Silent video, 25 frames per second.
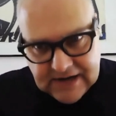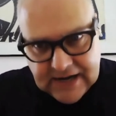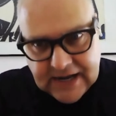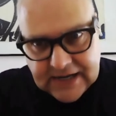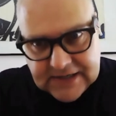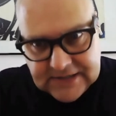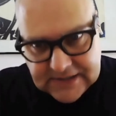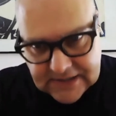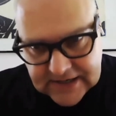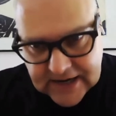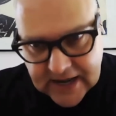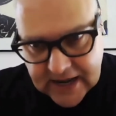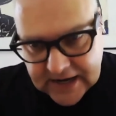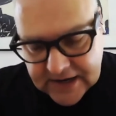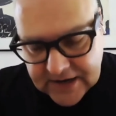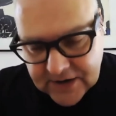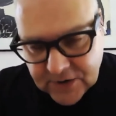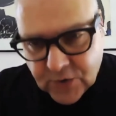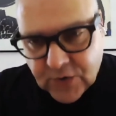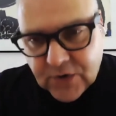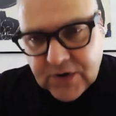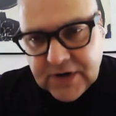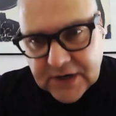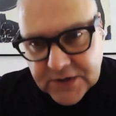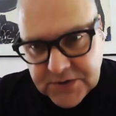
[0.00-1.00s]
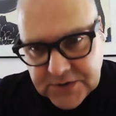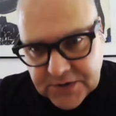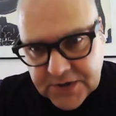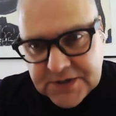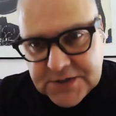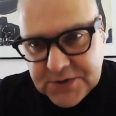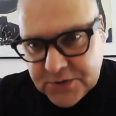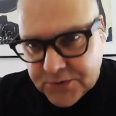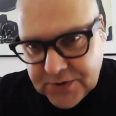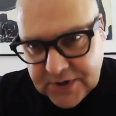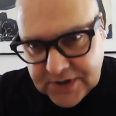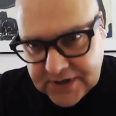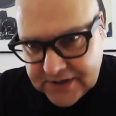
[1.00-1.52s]
Man hat in der Erinnerung
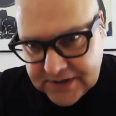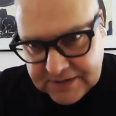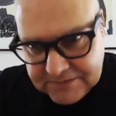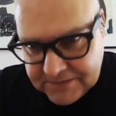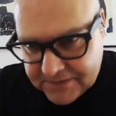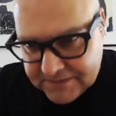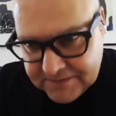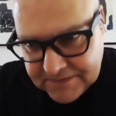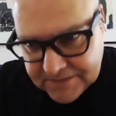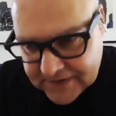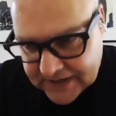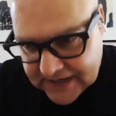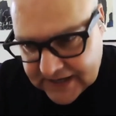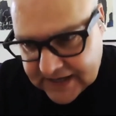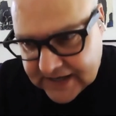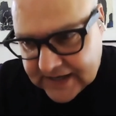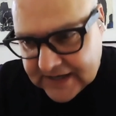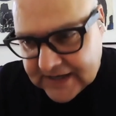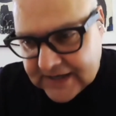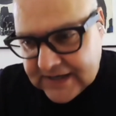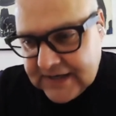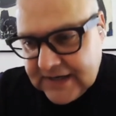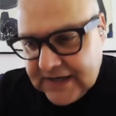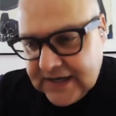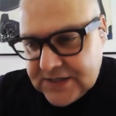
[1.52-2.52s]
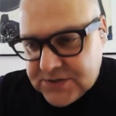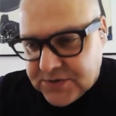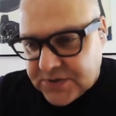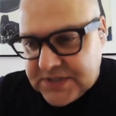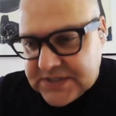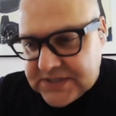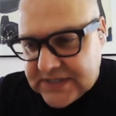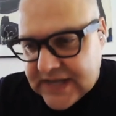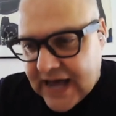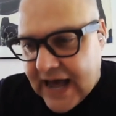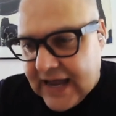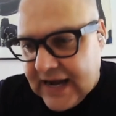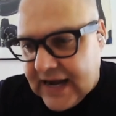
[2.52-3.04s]
natürlich nur äh,
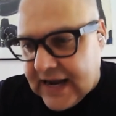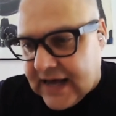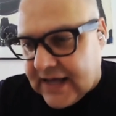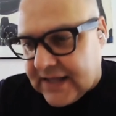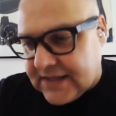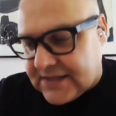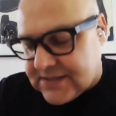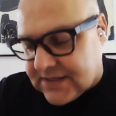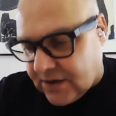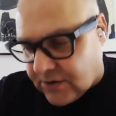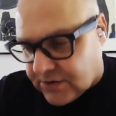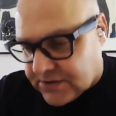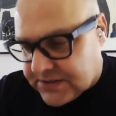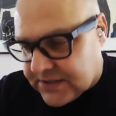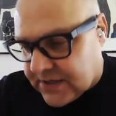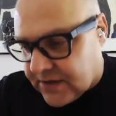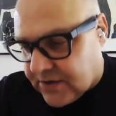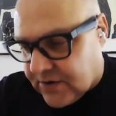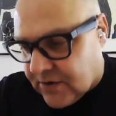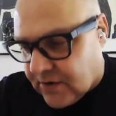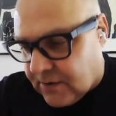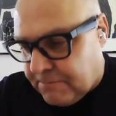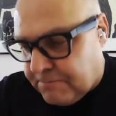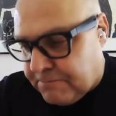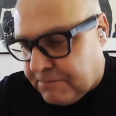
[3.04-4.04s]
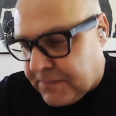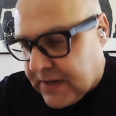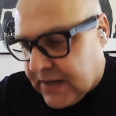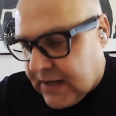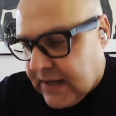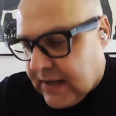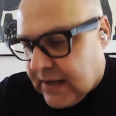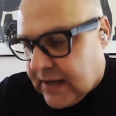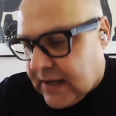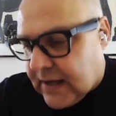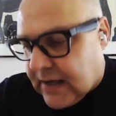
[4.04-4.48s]
so diese Highlights rausgenommen.